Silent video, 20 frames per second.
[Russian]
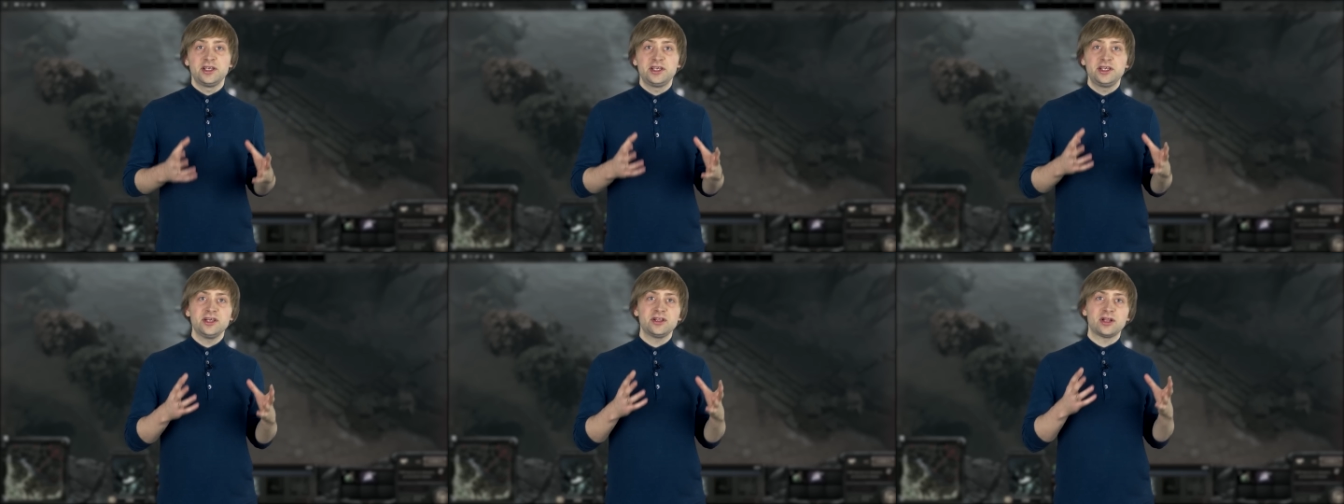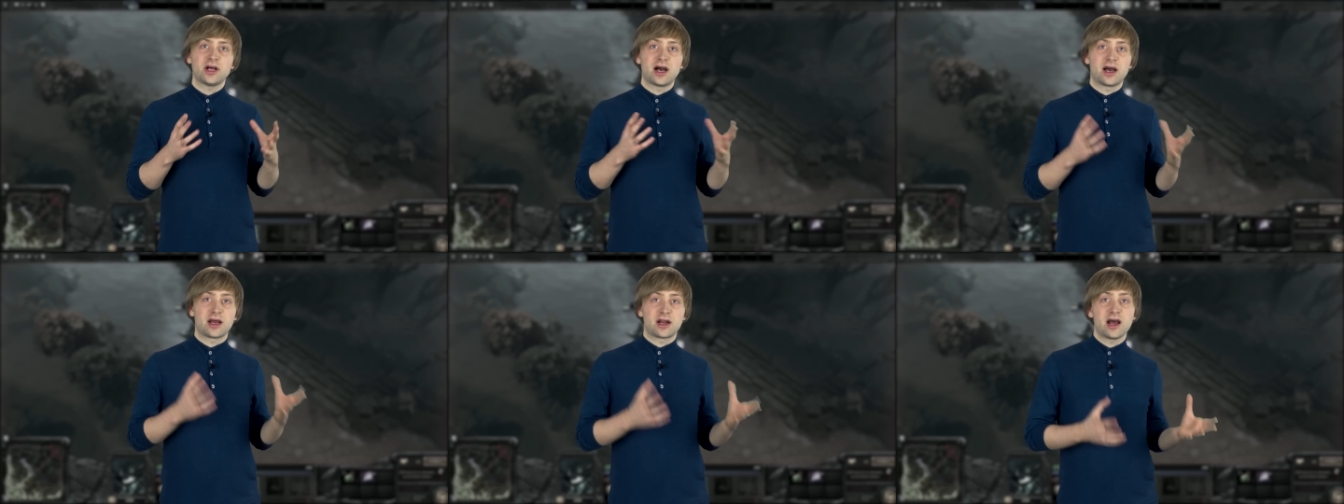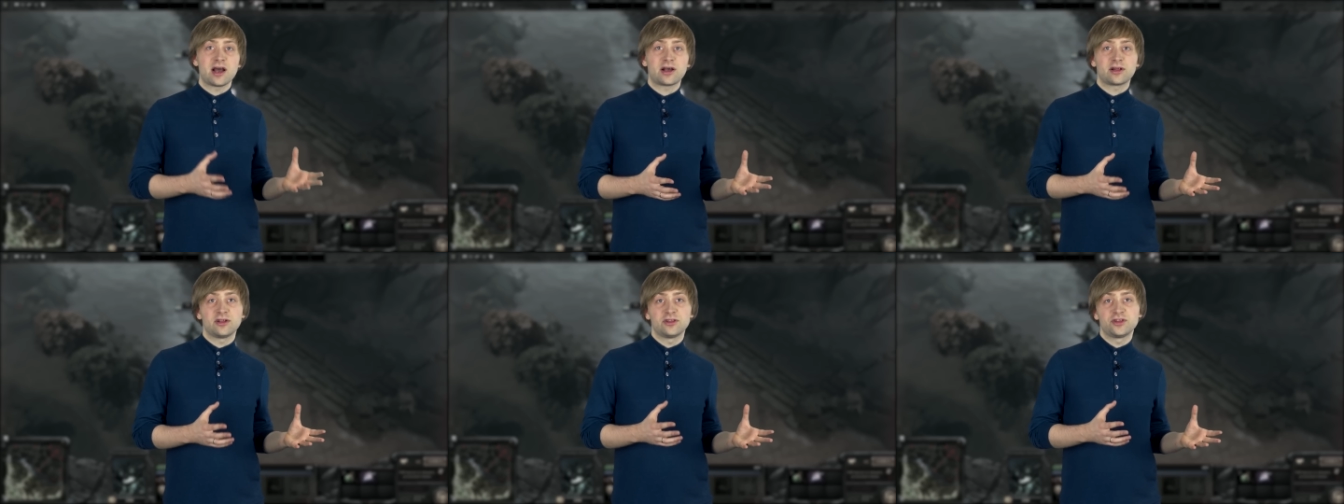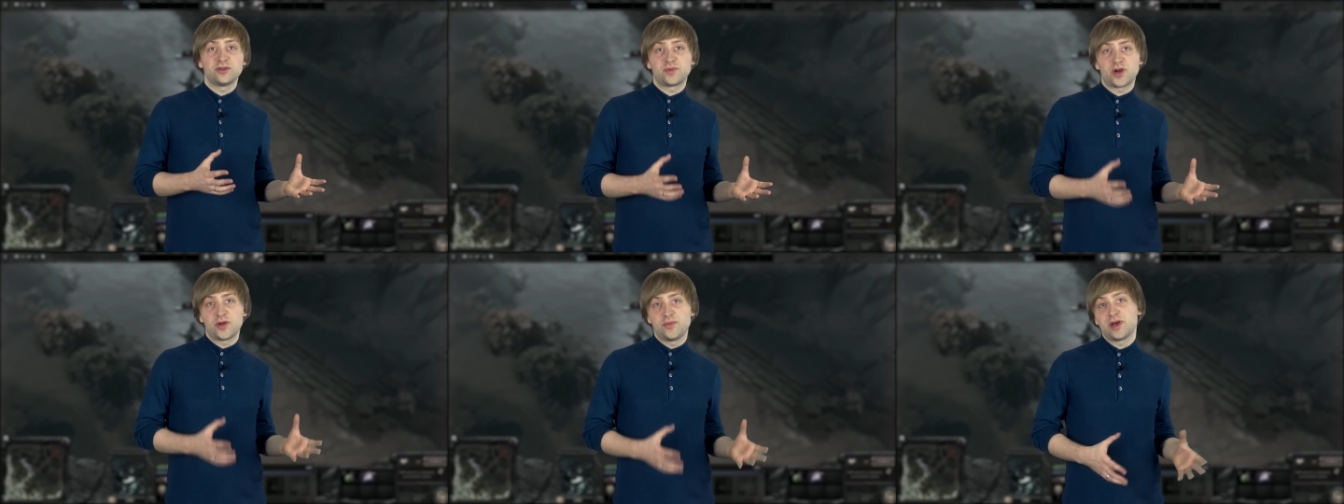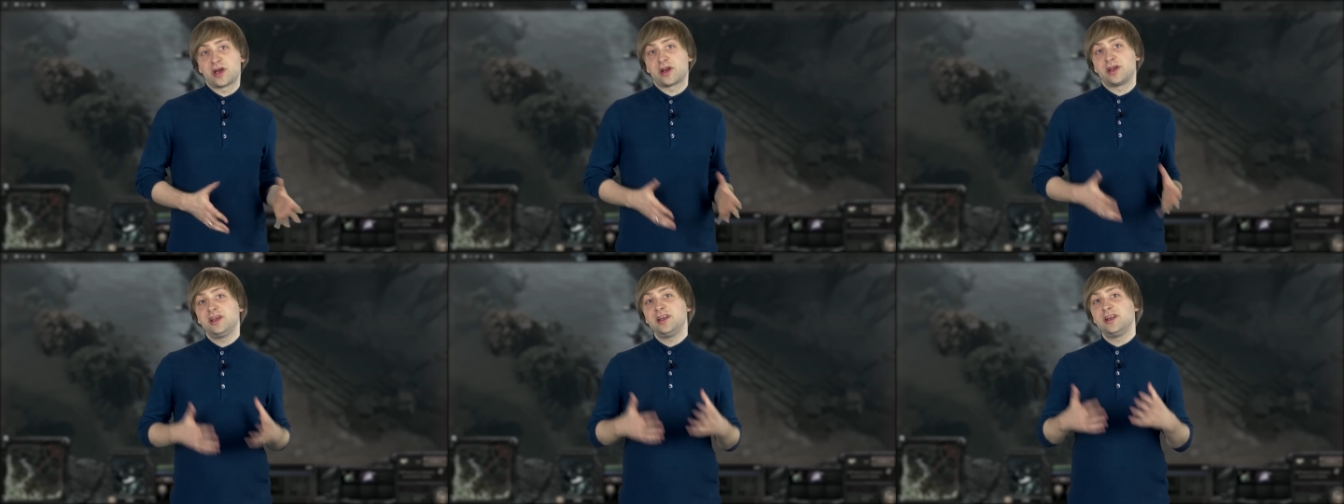Хил Оракла,
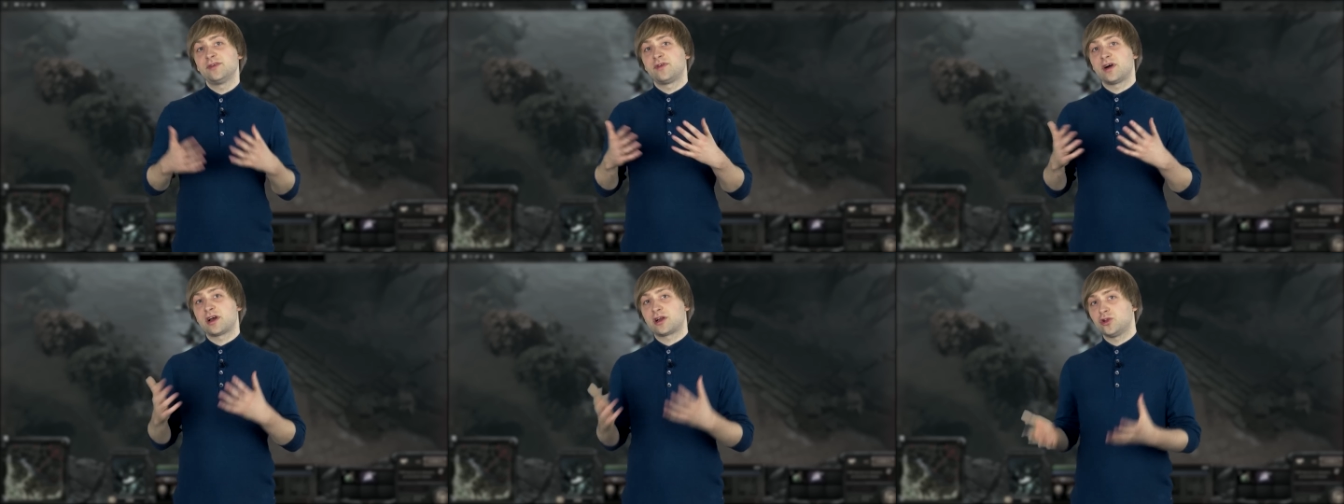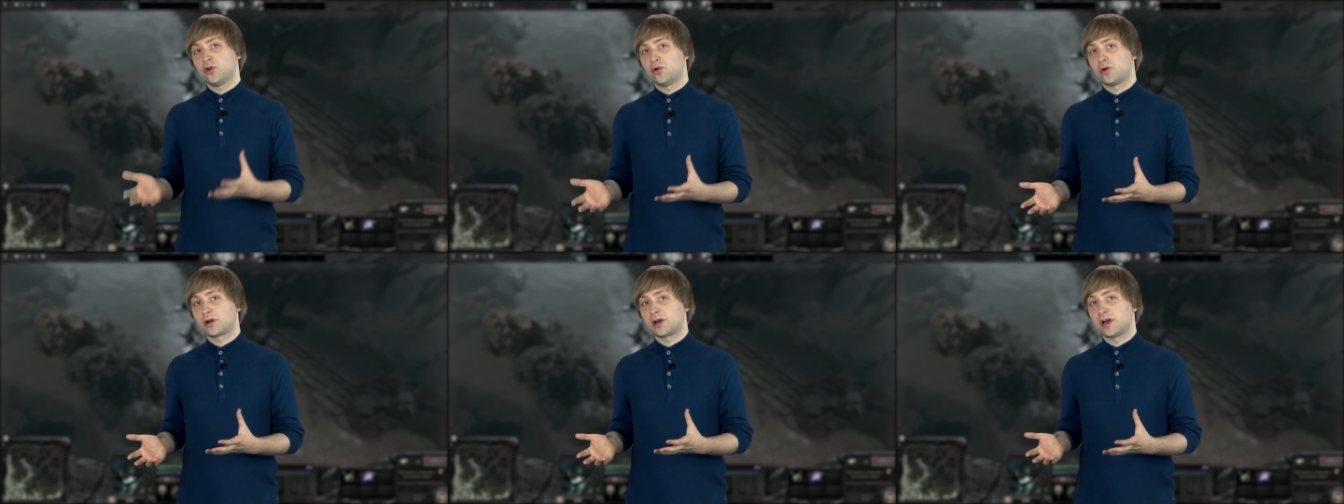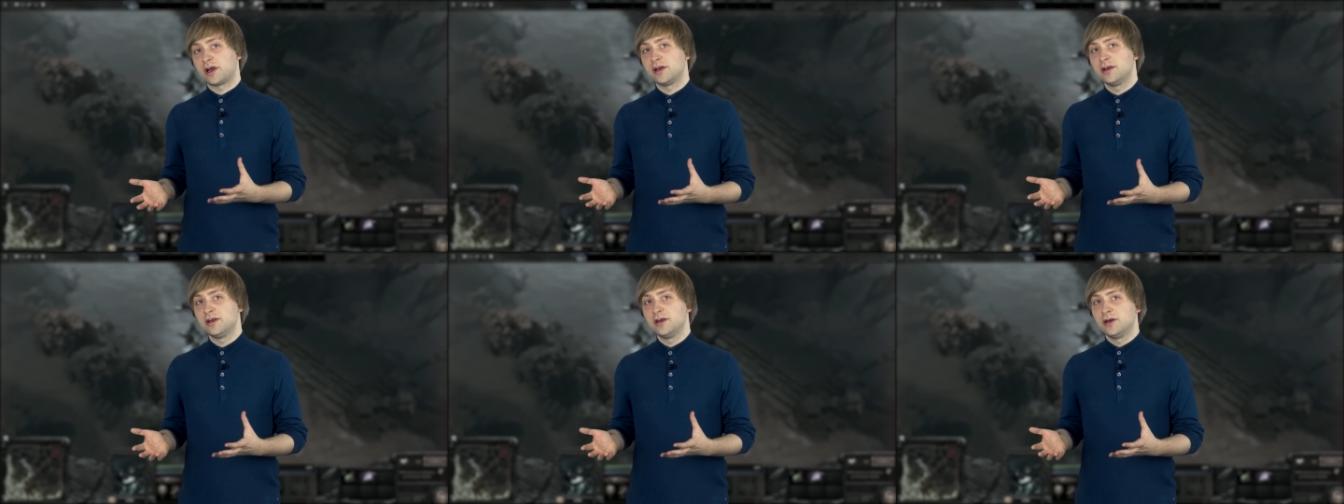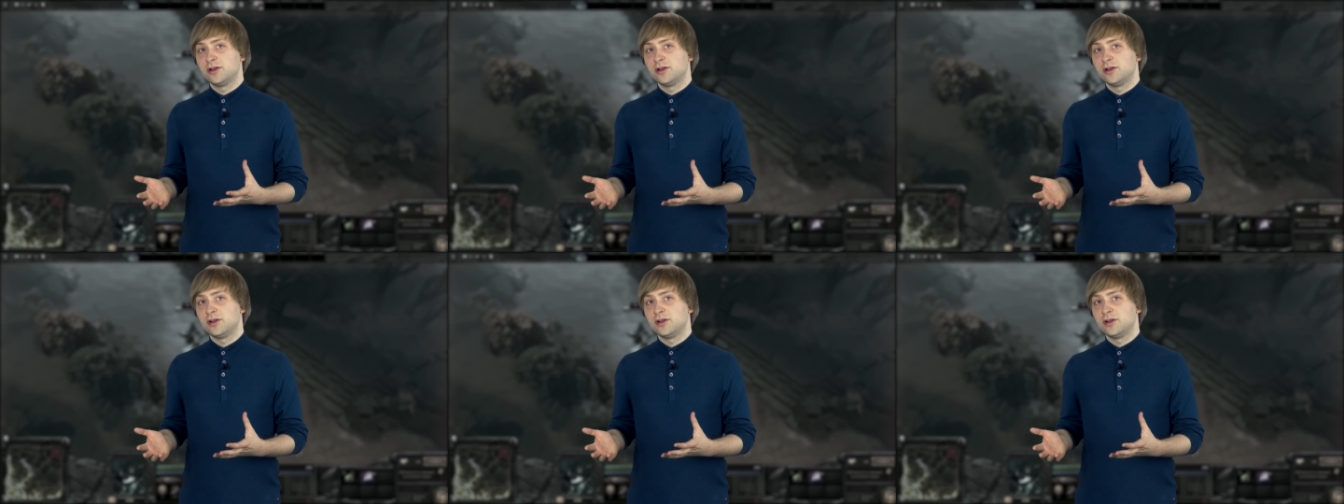например, или Варлока.